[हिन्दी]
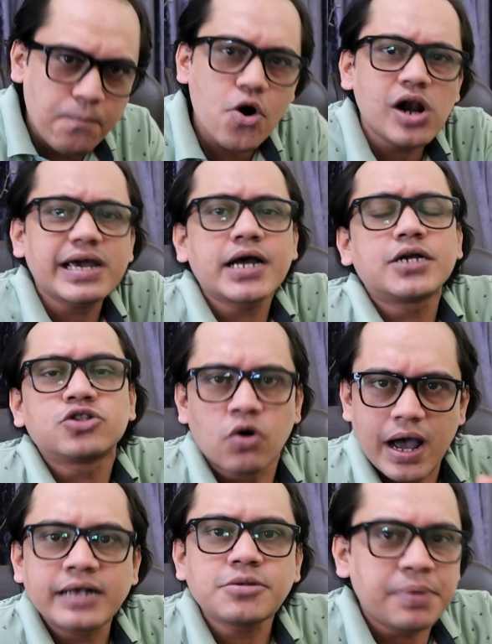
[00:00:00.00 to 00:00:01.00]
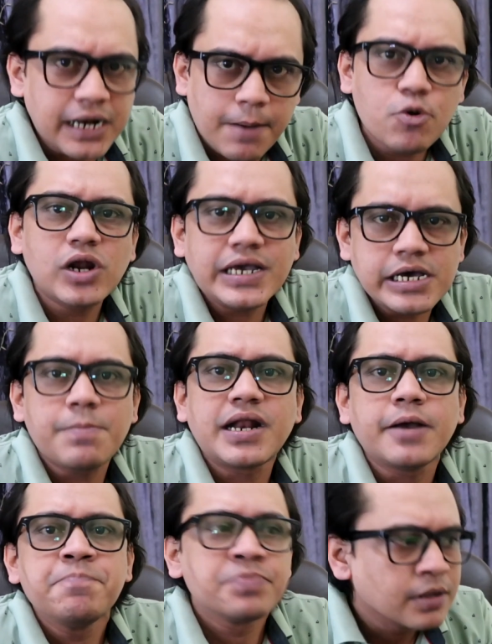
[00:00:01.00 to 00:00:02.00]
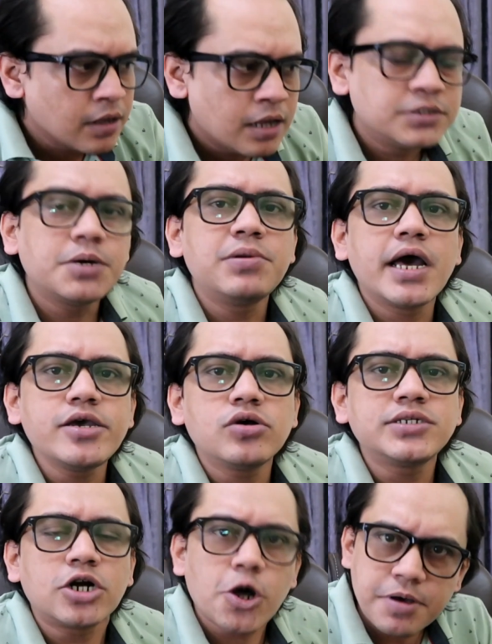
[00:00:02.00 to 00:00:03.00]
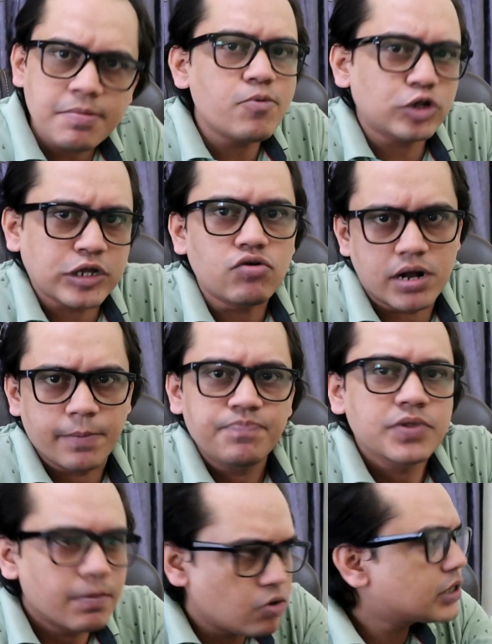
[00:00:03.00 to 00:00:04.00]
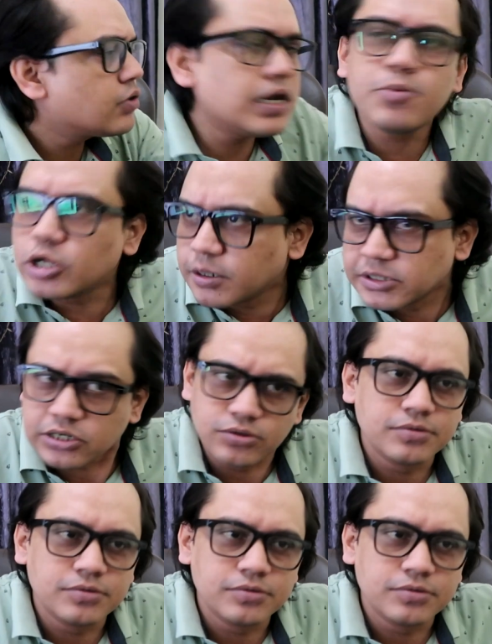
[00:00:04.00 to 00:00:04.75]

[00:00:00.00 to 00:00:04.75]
बोल के करता हूँ ऐसे बिना बोले किया मैंने जब नहीं होता टॉपिक मैं बोलता हूँ ना बोलता कि नहीं बोलता मित्रों